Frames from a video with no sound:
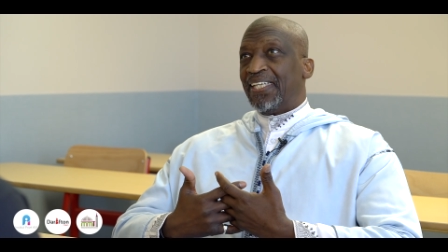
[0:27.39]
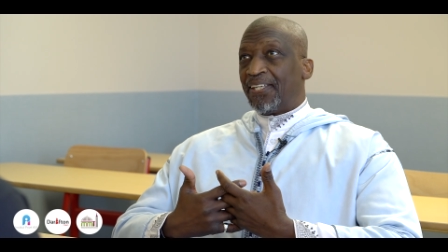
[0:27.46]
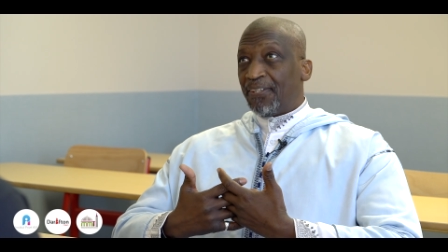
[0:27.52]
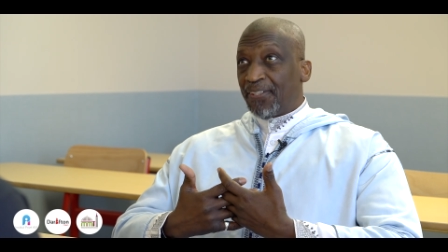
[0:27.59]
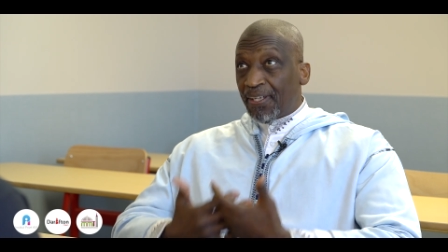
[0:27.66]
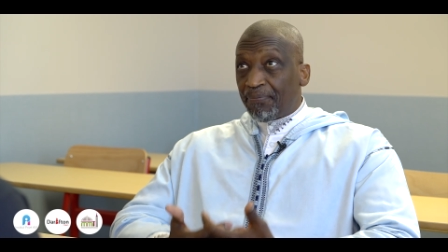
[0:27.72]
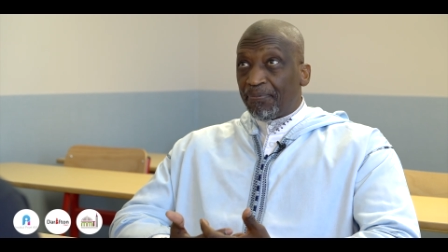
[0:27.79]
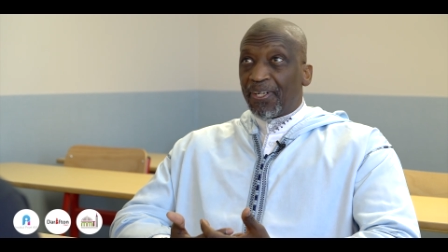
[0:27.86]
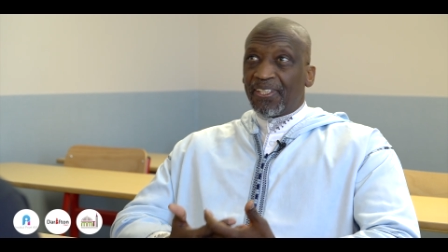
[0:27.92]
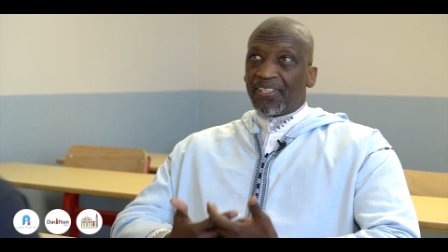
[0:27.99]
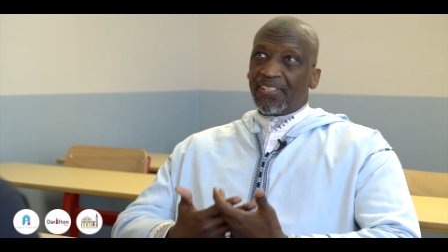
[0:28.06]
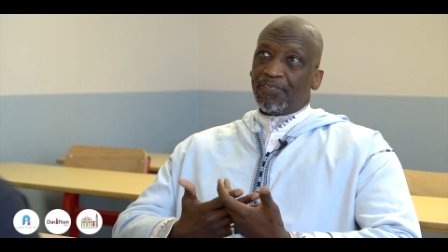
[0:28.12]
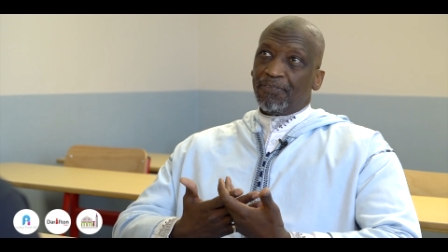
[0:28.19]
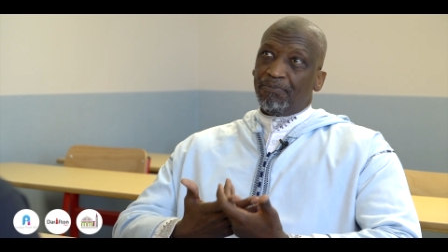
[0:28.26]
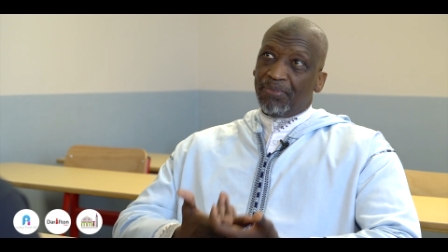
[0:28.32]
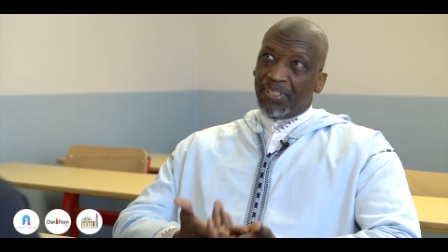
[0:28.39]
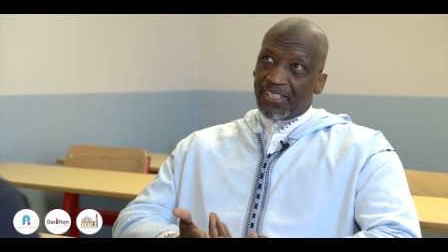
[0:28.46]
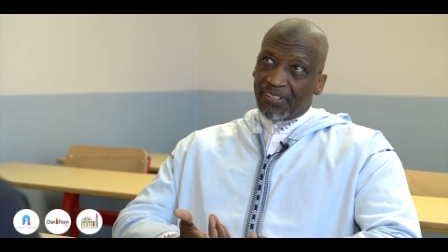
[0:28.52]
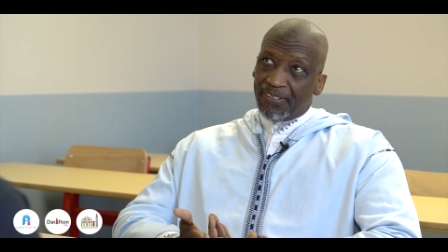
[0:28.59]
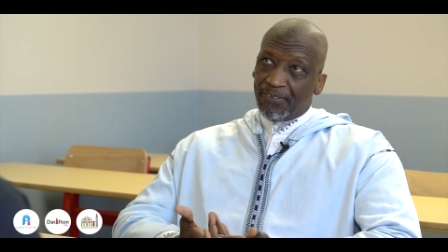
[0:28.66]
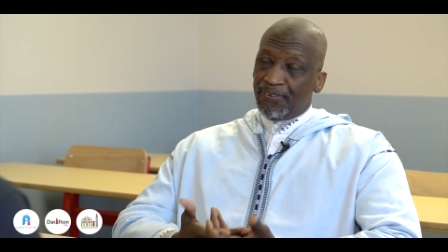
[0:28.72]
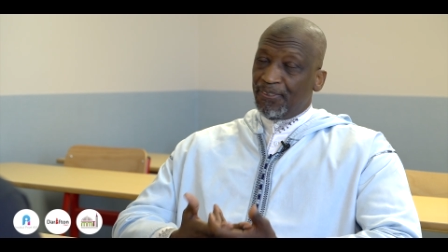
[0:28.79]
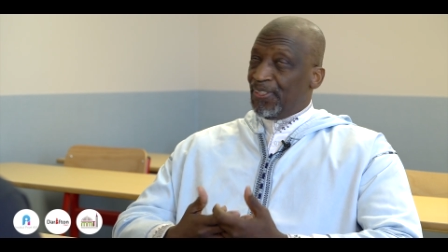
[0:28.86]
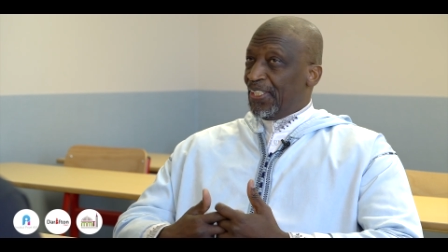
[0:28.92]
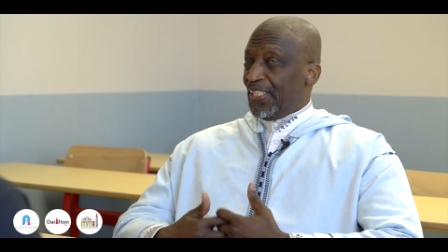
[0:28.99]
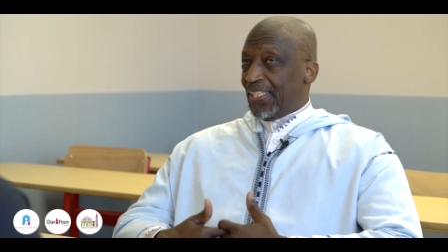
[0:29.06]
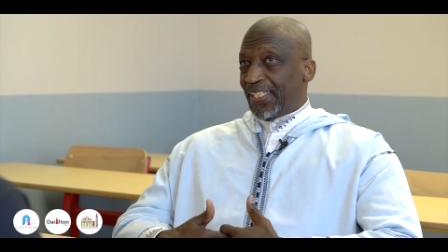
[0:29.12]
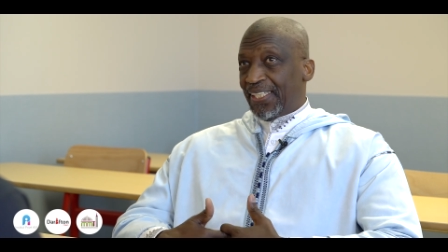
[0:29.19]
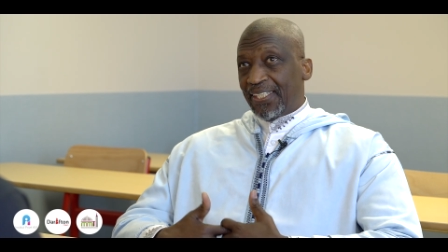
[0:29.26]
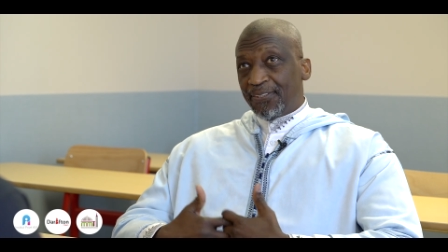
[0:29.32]
que d'apprendre du berceau
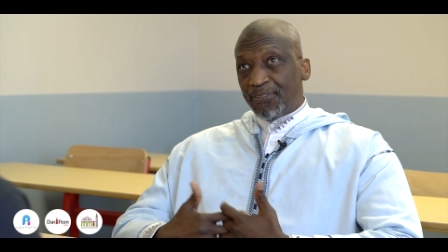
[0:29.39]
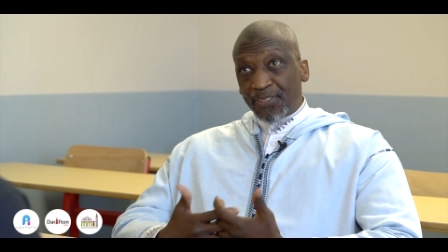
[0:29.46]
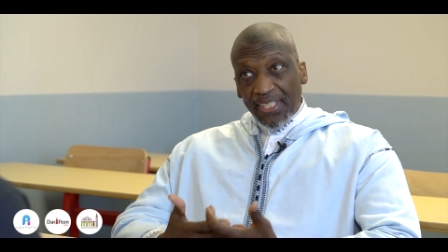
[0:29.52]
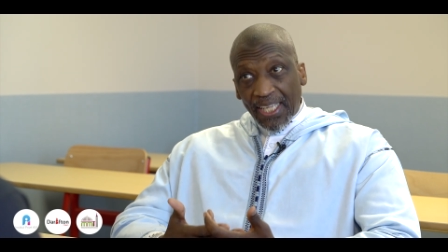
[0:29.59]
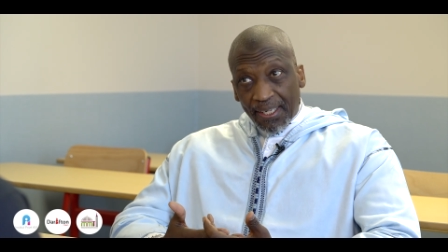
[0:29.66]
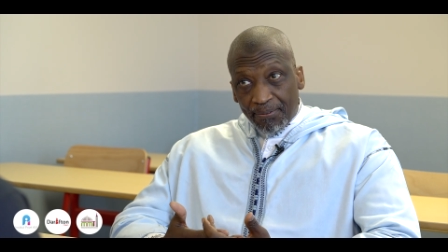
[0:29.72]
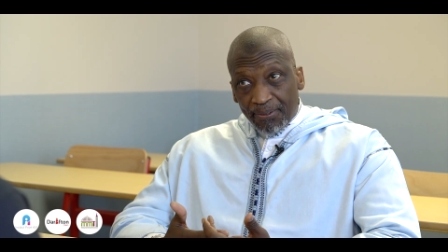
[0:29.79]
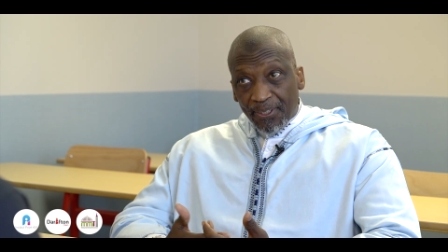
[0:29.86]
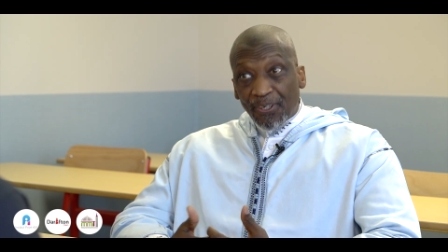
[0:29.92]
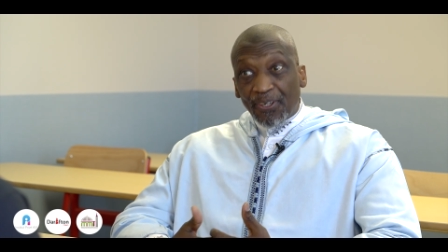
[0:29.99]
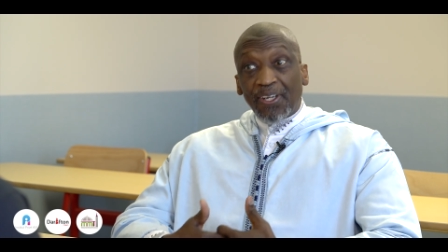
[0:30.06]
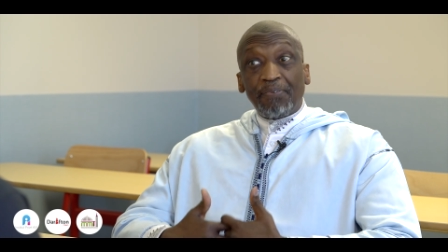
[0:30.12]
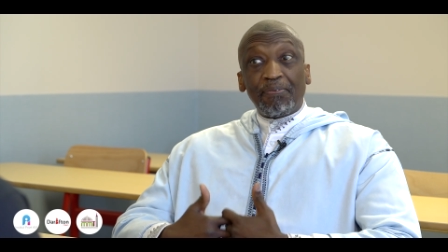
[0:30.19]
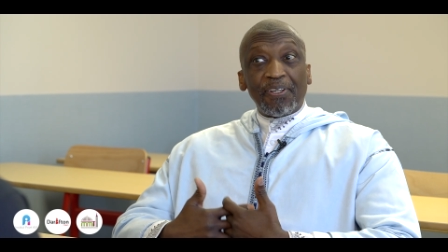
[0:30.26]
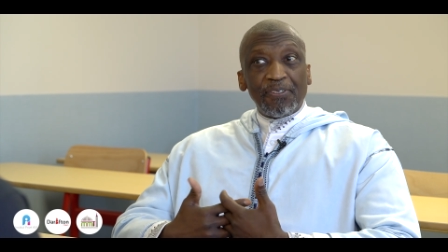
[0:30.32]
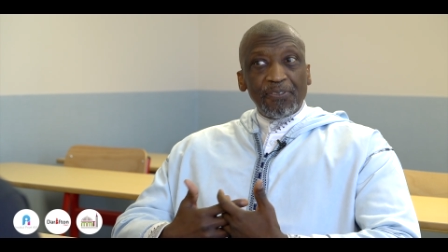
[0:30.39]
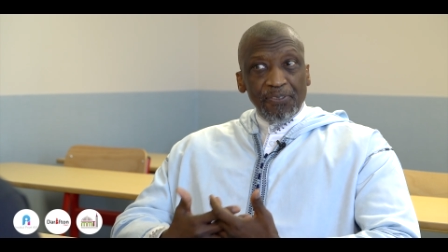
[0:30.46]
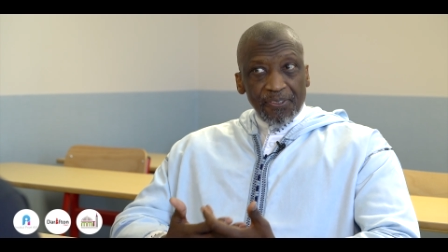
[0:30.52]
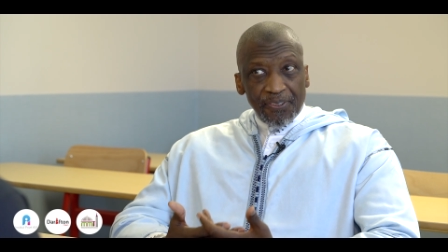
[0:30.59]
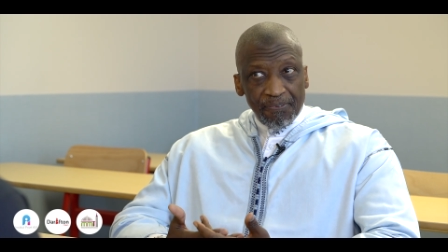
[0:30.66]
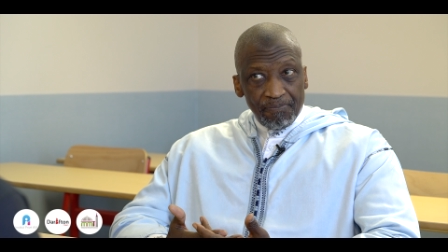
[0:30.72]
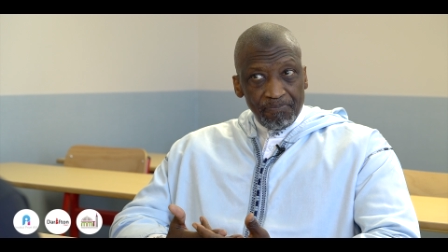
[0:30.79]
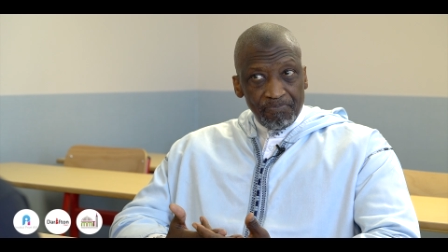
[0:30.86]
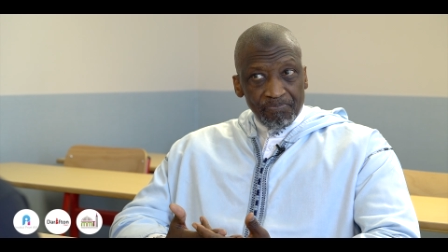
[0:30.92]
euh, jusqu'à la mort. On apprend toujours.